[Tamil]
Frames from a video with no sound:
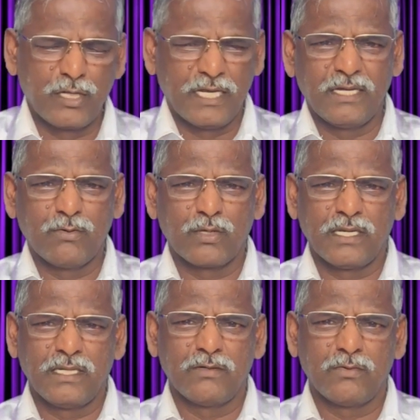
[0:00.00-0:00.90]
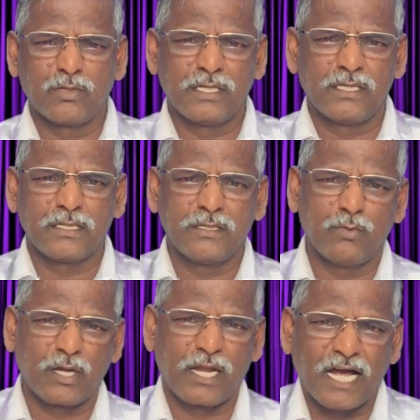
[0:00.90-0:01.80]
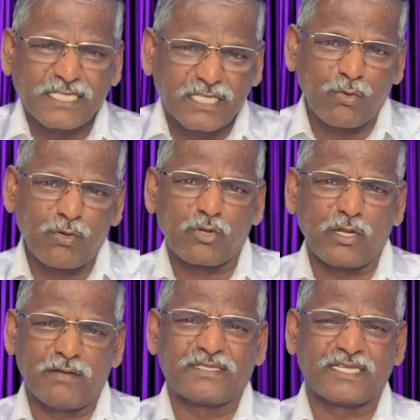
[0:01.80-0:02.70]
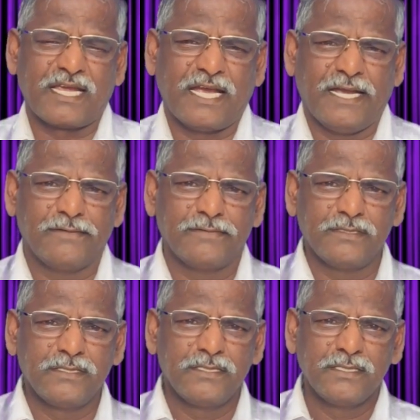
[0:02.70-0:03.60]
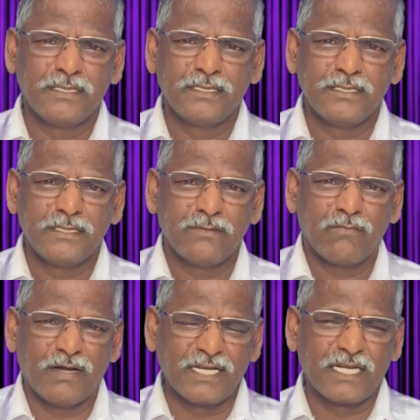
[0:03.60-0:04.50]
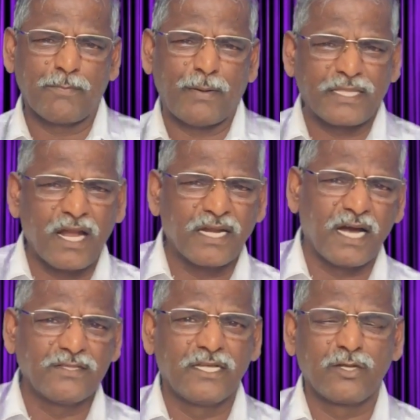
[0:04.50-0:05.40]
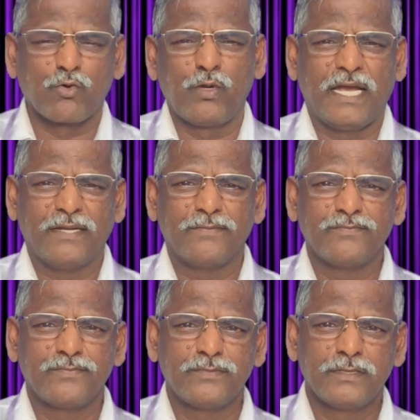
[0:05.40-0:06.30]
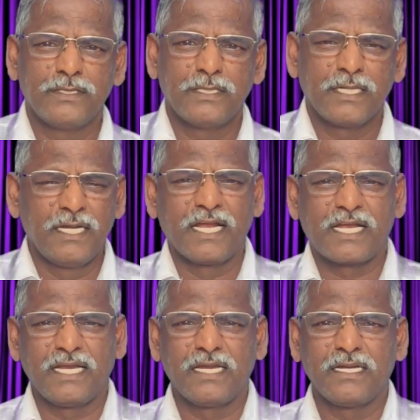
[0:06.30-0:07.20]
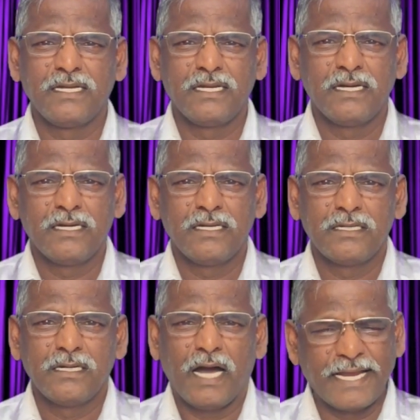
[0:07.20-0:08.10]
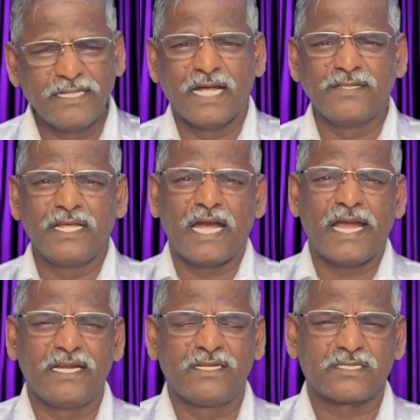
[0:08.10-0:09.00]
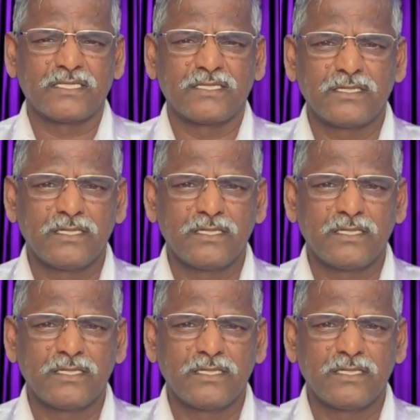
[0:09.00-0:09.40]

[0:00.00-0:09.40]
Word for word: ஒரு ஒரு ஒரு ஒரு லக்கு உங்களுக்குள்ள வச்சுக்கோங்க வருகிற பதினான்காம் தேதிக்குள்ள இன்றைக்கு ஐந்தாம் தேதி ஆயிடுச்சு